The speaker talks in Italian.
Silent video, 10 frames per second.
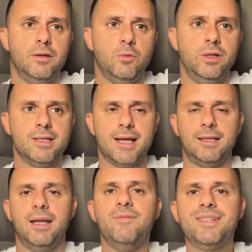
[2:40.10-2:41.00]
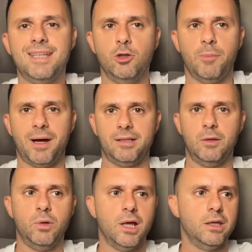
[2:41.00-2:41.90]
Quindi state reinvestendo parte dei
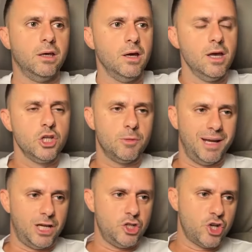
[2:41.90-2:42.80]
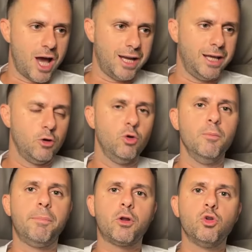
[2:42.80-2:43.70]
guadagni. Cioè, ma lanciare un
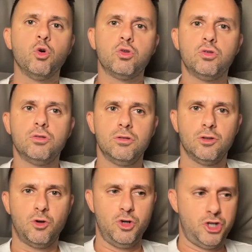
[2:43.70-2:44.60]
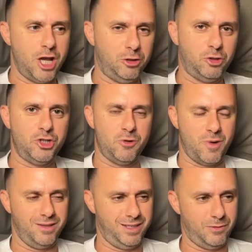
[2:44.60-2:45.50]
prodotto con
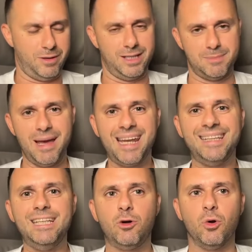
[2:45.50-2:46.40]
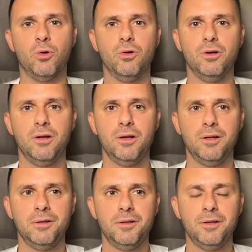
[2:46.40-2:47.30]
150 euro, ragazzi, ma è ridicolo.
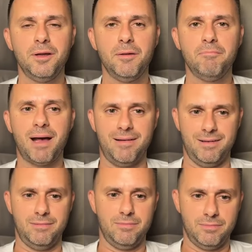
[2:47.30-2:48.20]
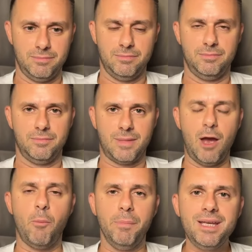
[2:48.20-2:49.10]
Ma è
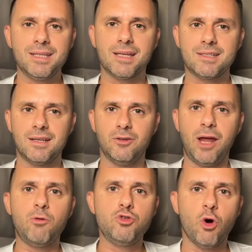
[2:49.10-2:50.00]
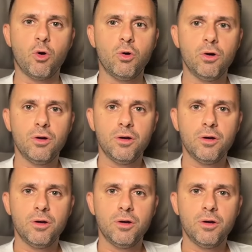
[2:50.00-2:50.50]
un business, eh? non è un gioco.